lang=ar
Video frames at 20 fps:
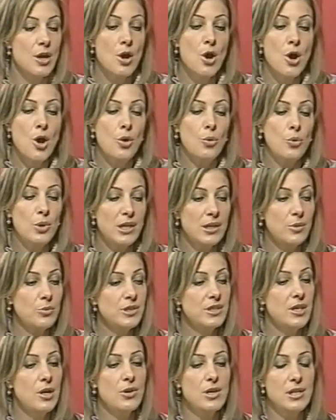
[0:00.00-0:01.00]

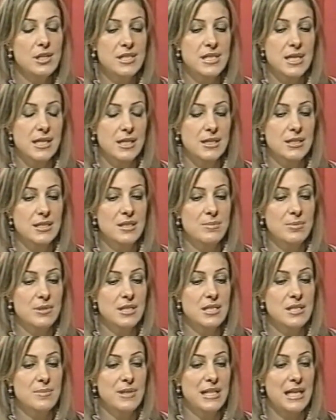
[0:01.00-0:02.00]
والدور اللي ذكرتيه
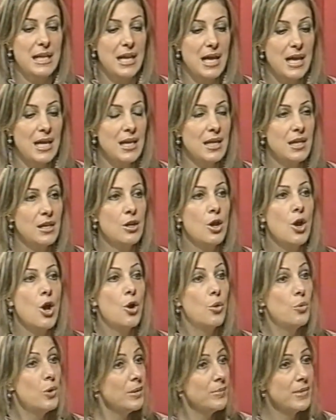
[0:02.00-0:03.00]
بالنسبة للأهل
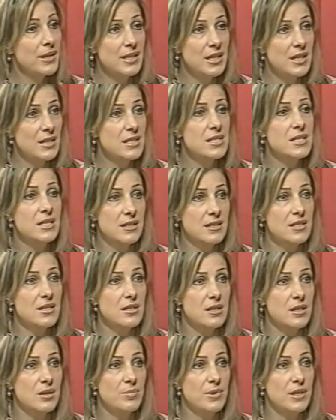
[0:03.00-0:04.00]
والمدارس كتير
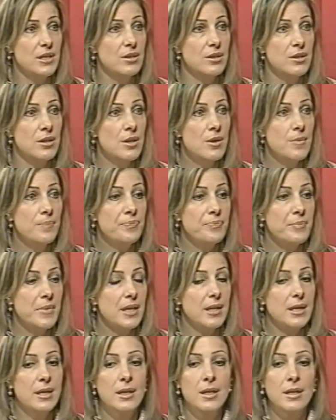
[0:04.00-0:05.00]
كبير ما
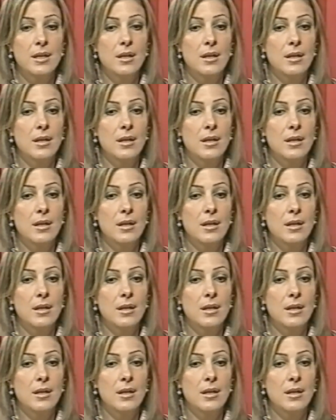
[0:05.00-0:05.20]
هيك آه،